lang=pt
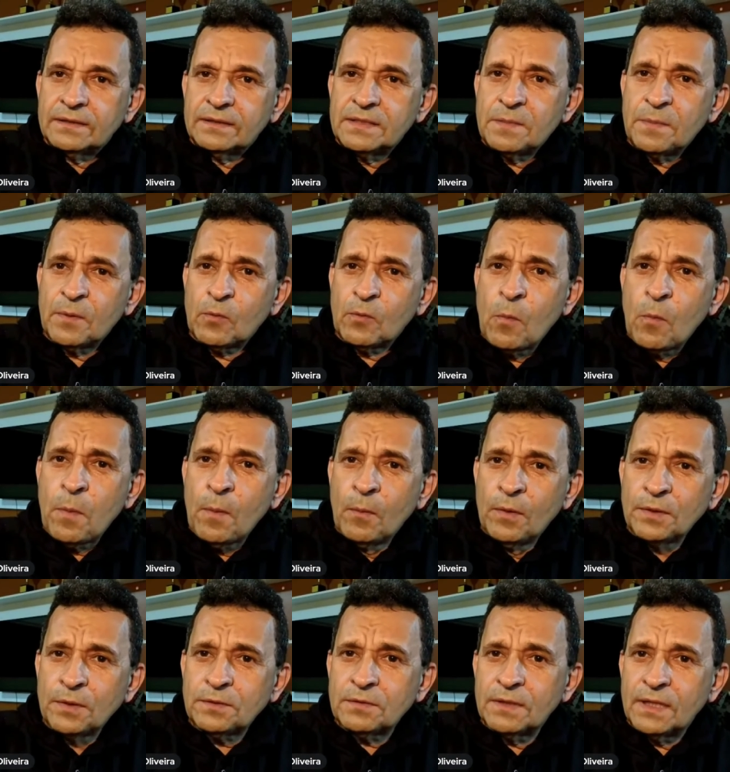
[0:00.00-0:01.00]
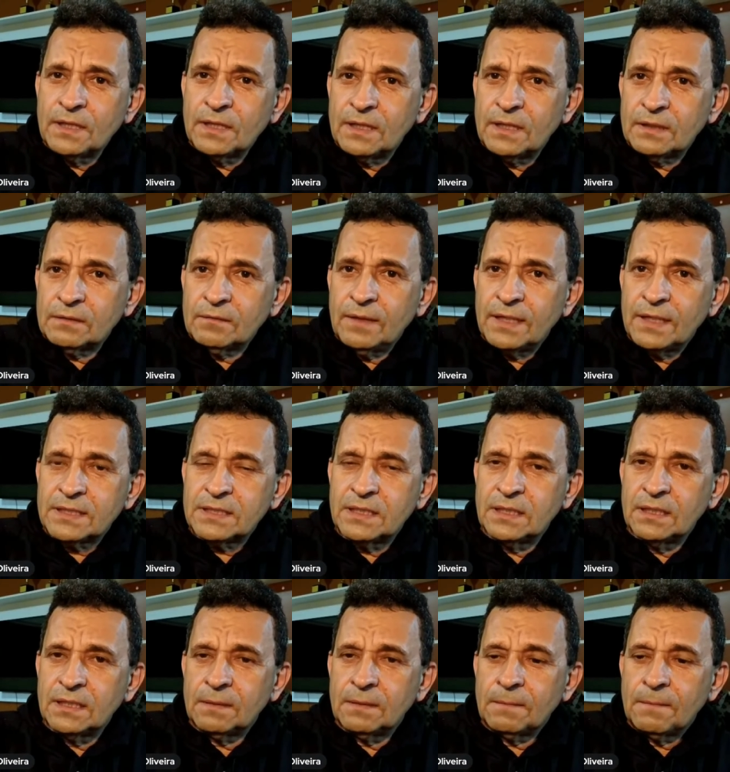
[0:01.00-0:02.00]
se preocupam muito né, né, com
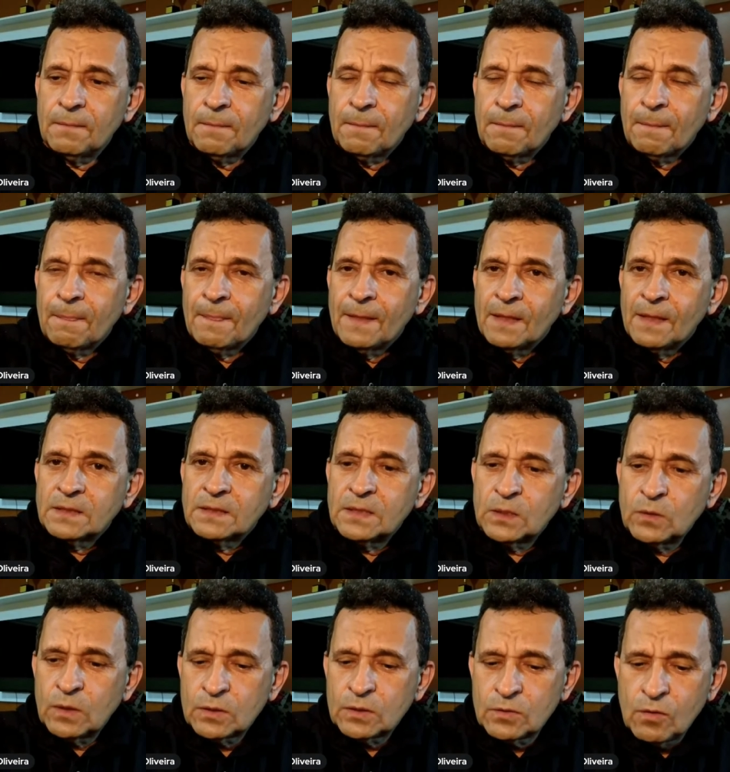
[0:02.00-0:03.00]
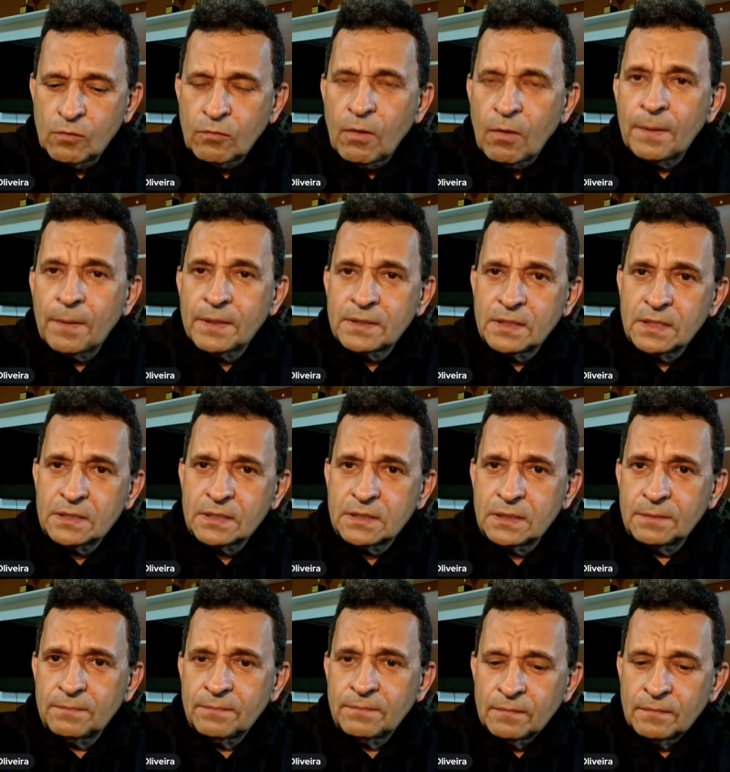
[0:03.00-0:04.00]
essa situação, com a
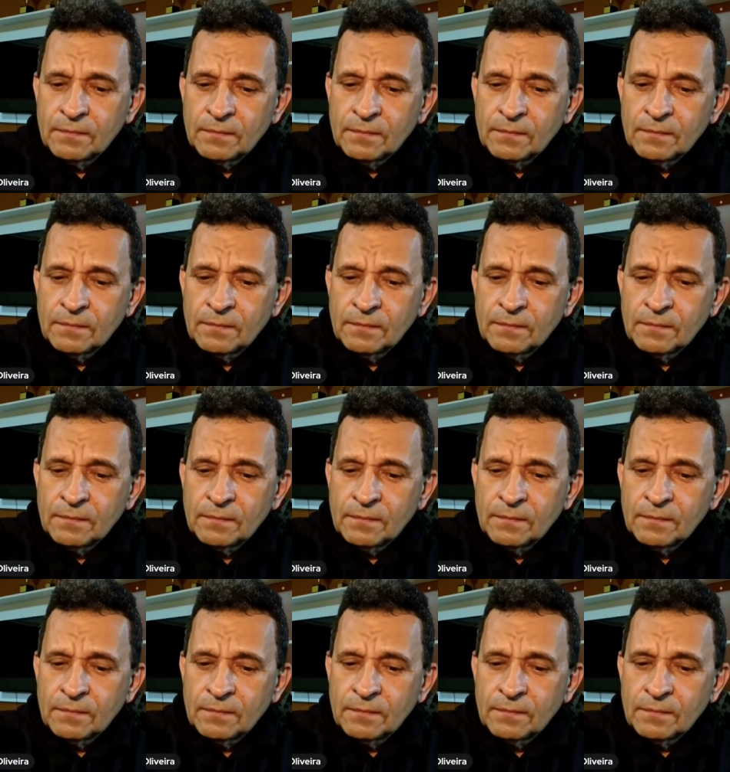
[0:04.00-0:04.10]
presença